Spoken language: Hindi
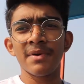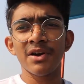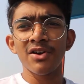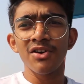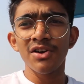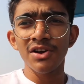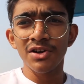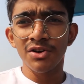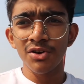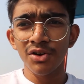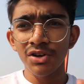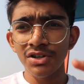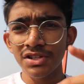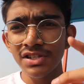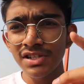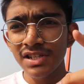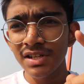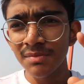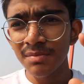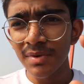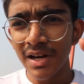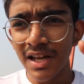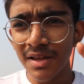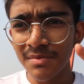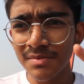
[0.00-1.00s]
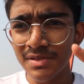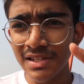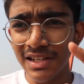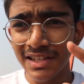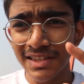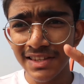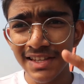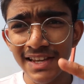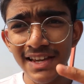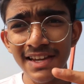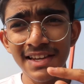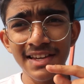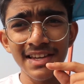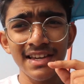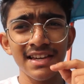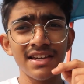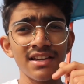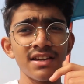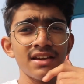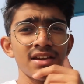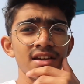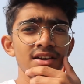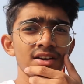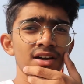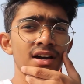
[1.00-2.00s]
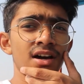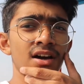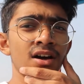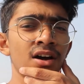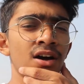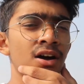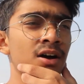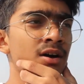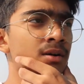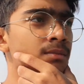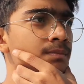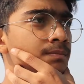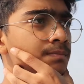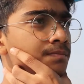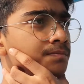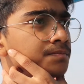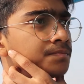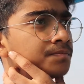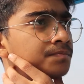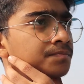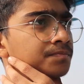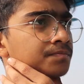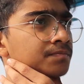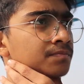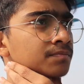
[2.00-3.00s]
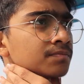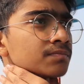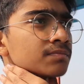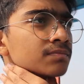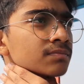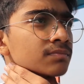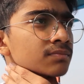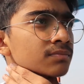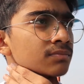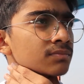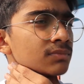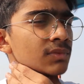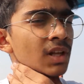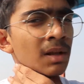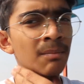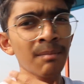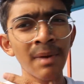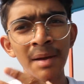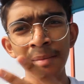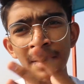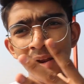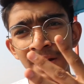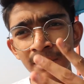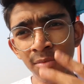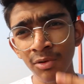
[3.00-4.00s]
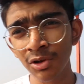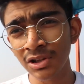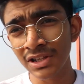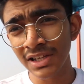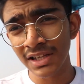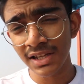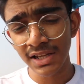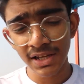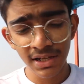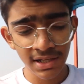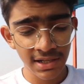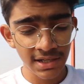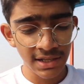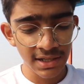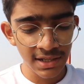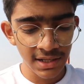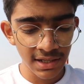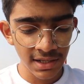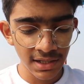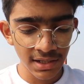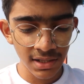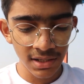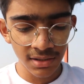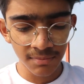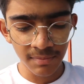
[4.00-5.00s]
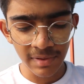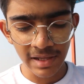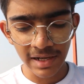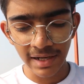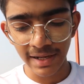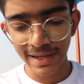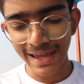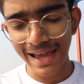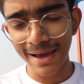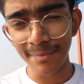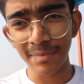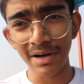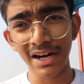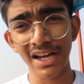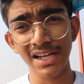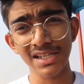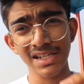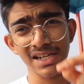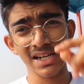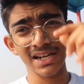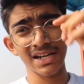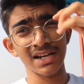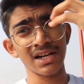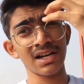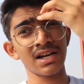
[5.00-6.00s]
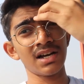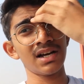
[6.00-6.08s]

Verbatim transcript: मेरे को एक और चीज़ समटाइम्स लगती है कि मैं पहले बोलता था कि मेरा कैमरा आ जाएगा